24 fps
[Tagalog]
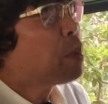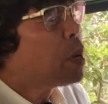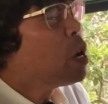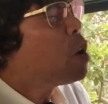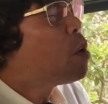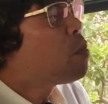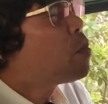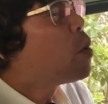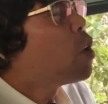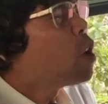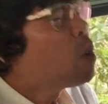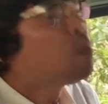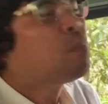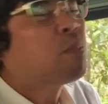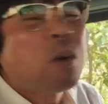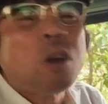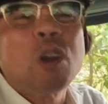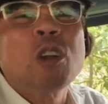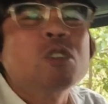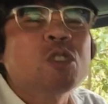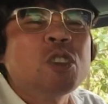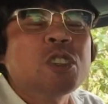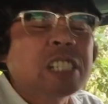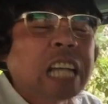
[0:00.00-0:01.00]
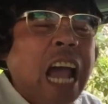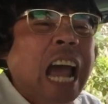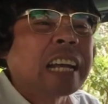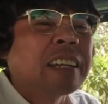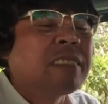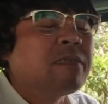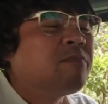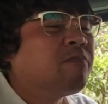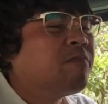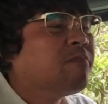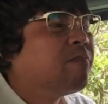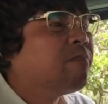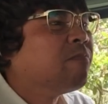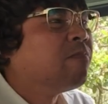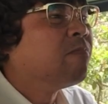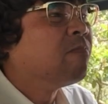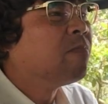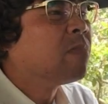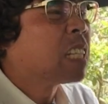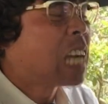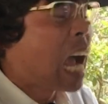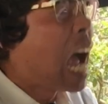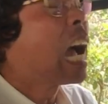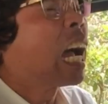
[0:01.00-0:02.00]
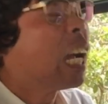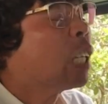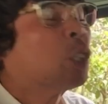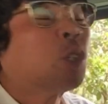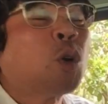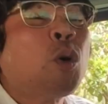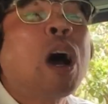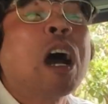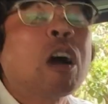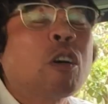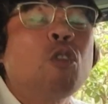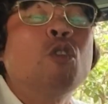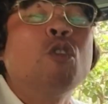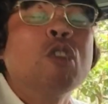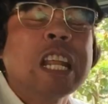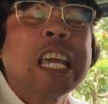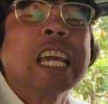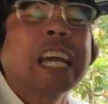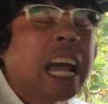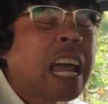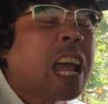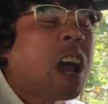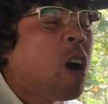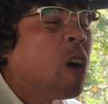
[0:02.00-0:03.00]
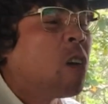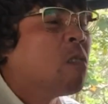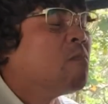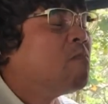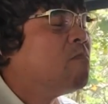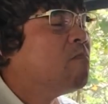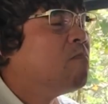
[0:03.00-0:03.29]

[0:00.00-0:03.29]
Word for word: binugulang-gulang nyo dyan? Kakasuhan ko uli kayo.